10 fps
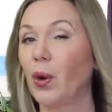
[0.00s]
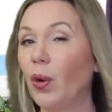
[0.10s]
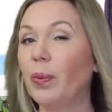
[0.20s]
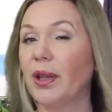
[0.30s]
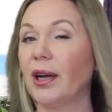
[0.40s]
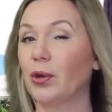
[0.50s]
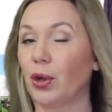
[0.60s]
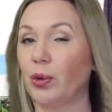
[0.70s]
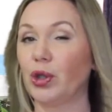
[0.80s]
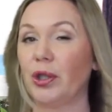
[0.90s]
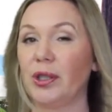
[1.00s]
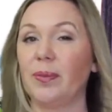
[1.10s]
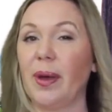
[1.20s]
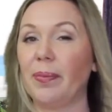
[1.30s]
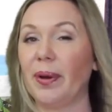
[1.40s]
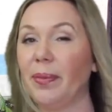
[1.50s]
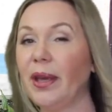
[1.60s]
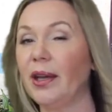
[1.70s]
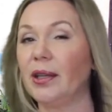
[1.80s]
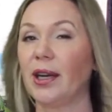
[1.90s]
опыт, да, который можно на себя
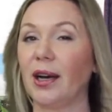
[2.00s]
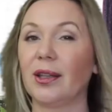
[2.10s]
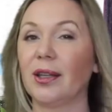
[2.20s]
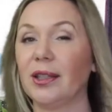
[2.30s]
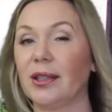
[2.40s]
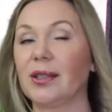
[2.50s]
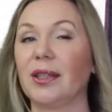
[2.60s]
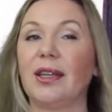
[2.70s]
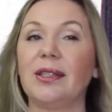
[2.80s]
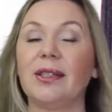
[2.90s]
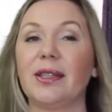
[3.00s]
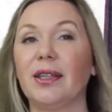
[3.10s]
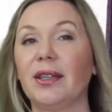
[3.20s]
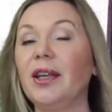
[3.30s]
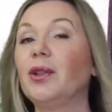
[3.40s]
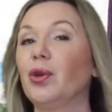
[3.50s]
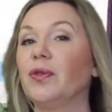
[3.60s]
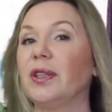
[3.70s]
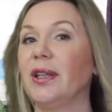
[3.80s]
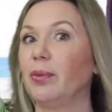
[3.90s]
примерить, как-то где-то согласиться, где-то нет, но
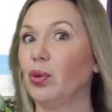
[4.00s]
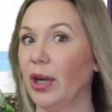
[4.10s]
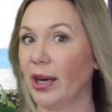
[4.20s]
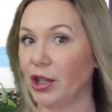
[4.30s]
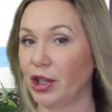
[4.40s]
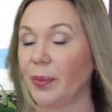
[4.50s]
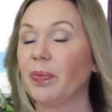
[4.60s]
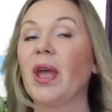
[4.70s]
он всегда будоражит.